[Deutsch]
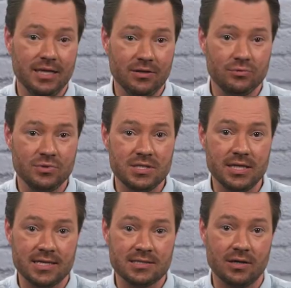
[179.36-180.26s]
Jede
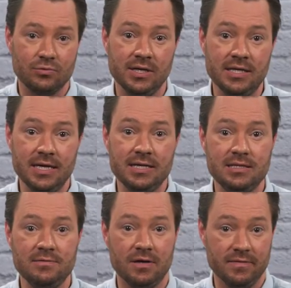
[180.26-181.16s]
OCSKUID,
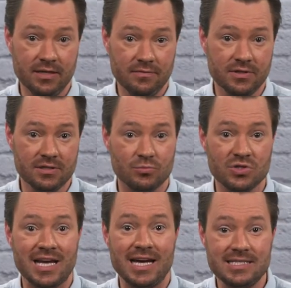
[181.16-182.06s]
die verwendet wird,
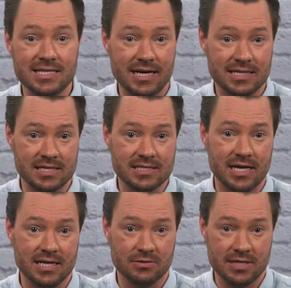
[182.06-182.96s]
muss einzigartig
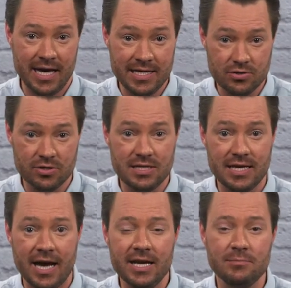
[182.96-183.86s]
sein und eindeutig
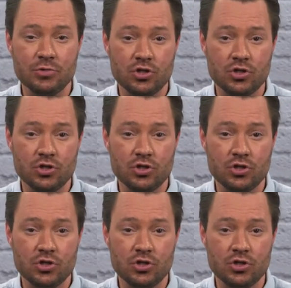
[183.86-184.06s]
einem